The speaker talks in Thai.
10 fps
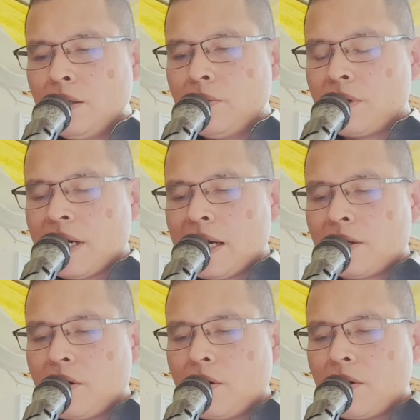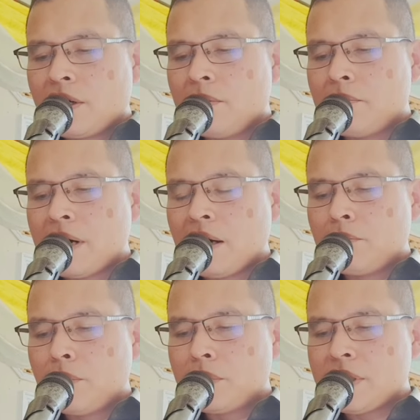ลูกหลานขอขมา
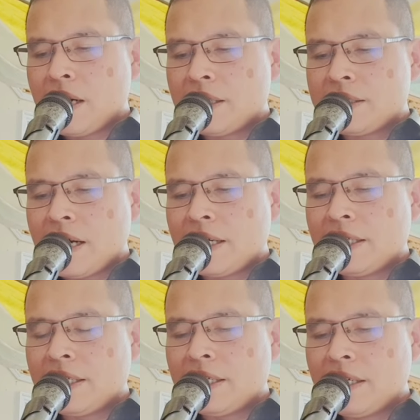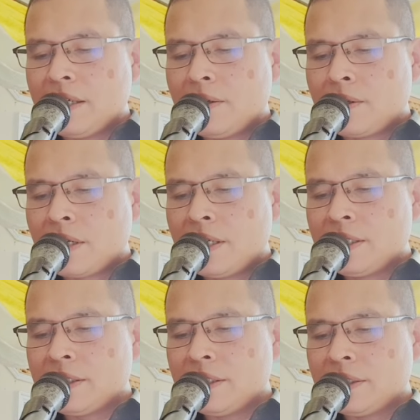บูชาใจ ระ
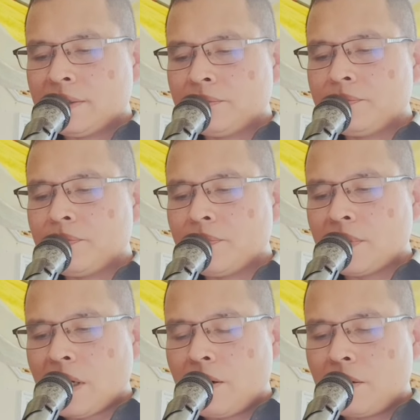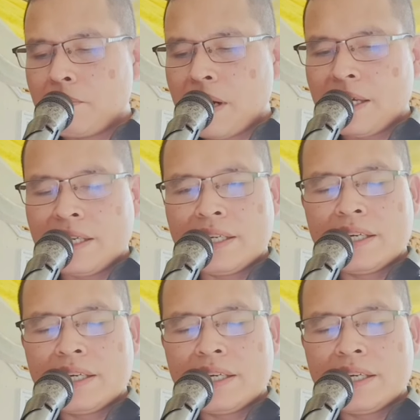ลึกถึงตลอดไป